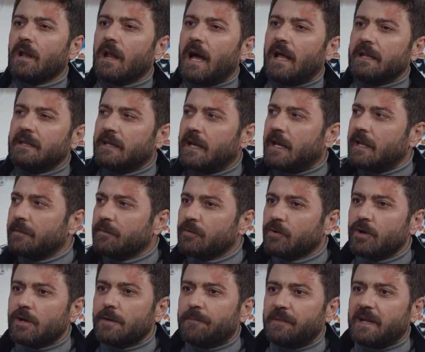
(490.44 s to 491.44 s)
lan dedim
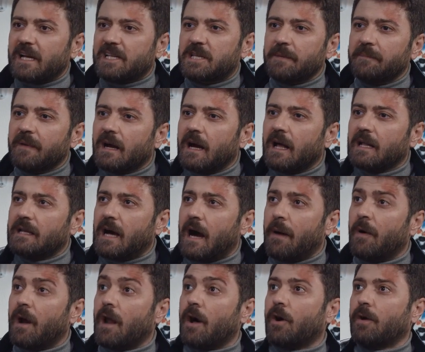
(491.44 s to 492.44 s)
grup laçı mı kaldı
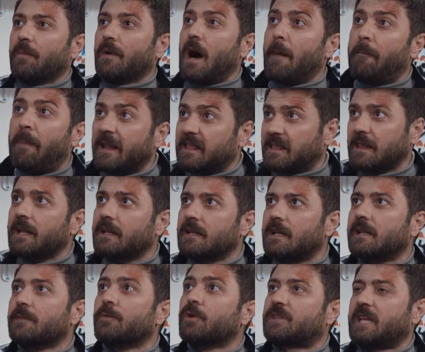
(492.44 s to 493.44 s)
amına koyayım. Kapat lan
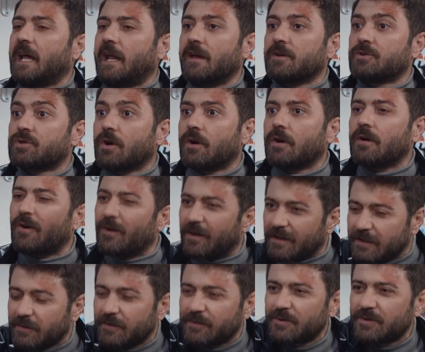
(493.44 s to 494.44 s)
dedim o televizyonu.
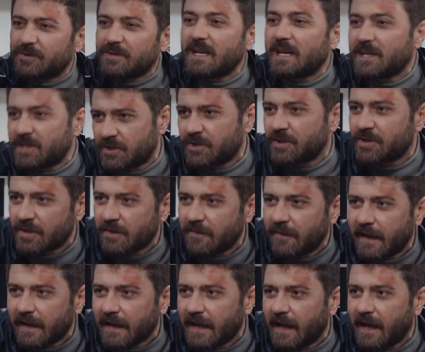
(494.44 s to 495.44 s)
Orada o düz saçlı çocuk
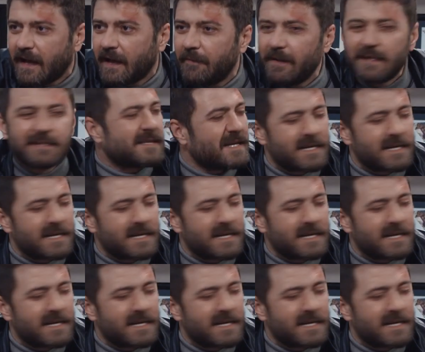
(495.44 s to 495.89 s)
var ya. Böyle